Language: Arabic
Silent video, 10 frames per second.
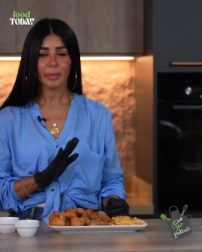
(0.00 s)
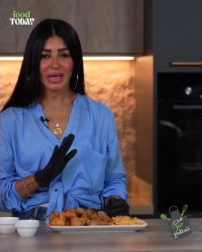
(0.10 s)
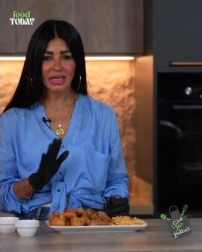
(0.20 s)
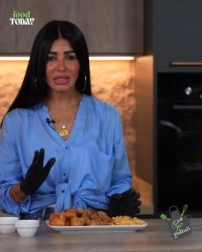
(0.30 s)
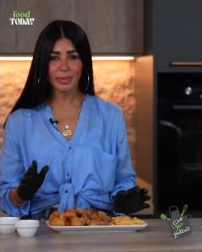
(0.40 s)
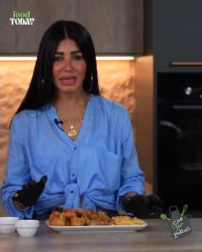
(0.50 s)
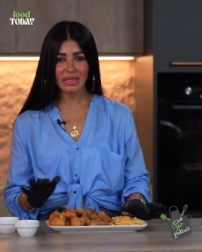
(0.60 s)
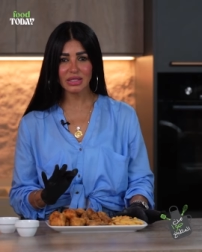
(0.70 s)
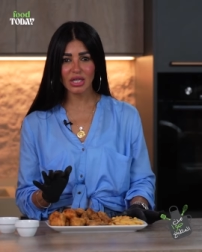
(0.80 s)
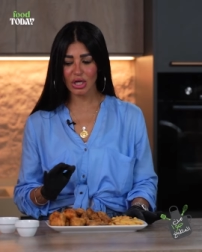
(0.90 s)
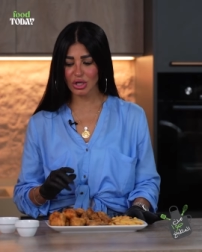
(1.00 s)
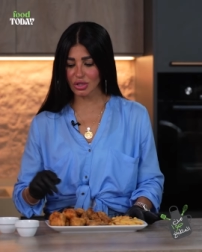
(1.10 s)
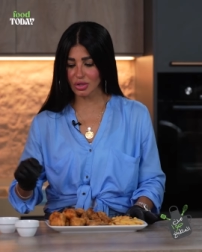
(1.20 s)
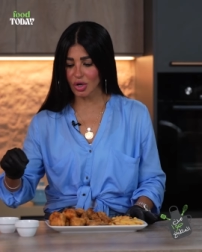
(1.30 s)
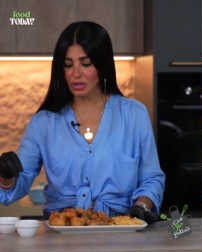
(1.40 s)
بجد بجد طلع
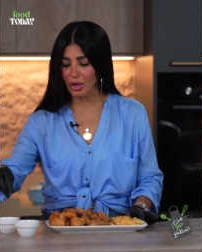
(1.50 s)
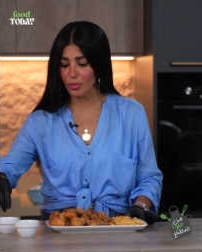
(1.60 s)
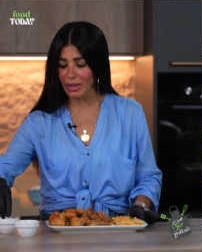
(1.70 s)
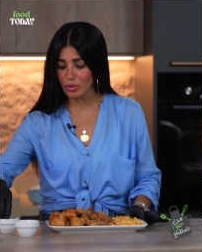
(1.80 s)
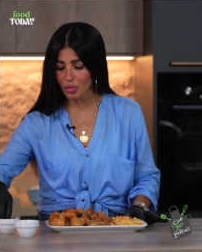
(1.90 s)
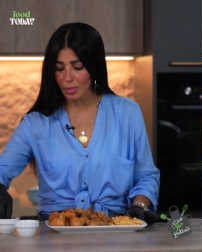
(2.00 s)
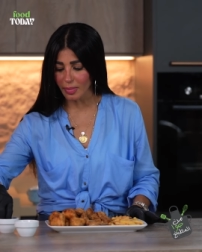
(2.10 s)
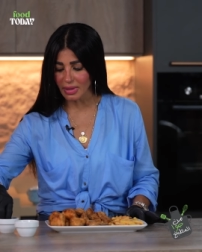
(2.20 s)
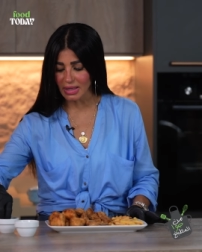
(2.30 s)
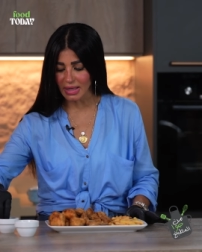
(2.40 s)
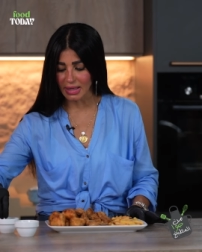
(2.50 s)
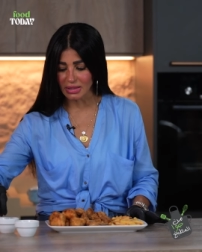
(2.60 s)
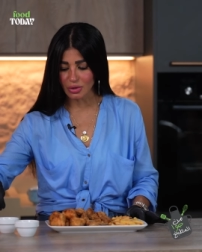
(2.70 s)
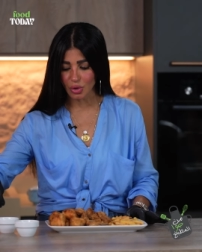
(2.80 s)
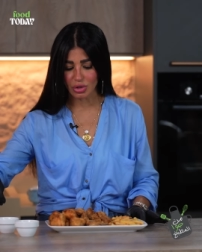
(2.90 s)
اختراع تعالوا بقى ندوق مع بعض الحاجات
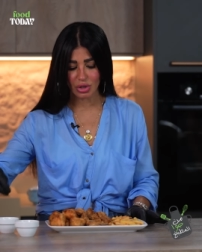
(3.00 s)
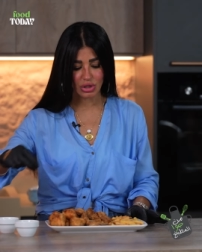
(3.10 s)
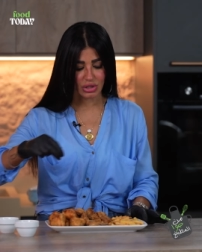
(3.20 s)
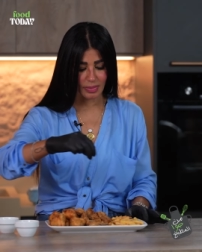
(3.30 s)
دي نحط رشه